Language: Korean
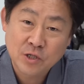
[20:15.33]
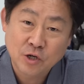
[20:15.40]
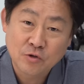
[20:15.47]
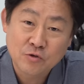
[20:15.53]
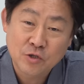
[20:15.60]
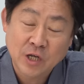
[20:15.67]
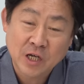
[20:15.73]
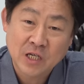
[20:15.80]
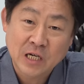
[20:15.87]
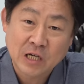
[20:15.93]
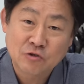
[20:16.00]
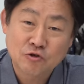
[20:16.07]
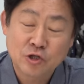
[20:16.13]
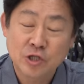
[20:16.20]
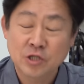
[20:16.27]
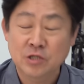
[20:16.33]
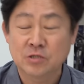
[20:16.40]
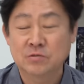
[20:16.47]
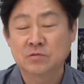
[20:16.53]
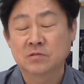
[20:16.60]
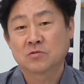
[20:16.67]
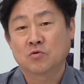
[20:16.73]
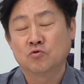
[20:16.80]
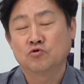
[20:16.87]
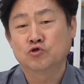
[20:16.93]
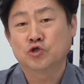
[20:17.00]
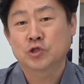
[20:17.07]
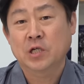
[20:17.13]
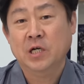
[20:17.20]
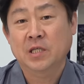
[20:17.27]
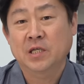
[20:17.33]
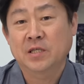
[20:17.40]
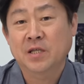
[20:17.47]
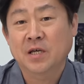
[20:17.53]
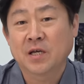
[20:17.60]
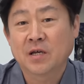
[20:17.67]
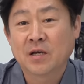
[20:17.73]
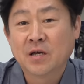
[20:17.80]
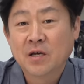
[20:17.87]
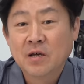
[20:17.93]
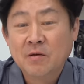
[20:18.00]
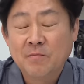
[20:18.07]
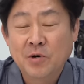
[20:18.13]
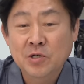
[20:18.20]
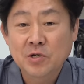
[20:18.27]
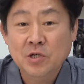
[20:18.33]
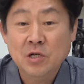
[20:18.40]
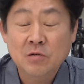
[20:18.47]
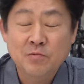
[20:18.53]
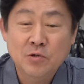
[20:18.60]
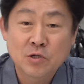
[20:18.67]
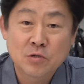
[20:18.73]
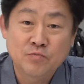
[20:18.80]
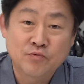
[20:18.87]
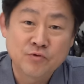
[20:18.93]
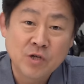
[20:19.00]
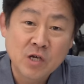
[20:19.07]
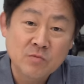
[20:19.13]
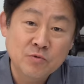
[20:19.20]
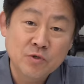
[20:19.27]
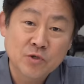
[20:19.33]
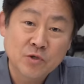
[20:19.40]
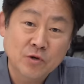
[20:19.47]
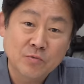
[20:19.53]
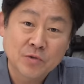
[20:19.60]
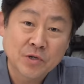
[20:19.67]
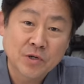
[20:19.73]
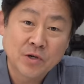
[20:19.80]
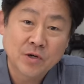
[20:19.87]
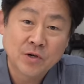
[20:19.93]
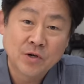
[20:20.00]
저도 되게 자주 쓰는 공구 중에 하나인데 번역 캘리퍼스를 분해해 본 적이 없어요.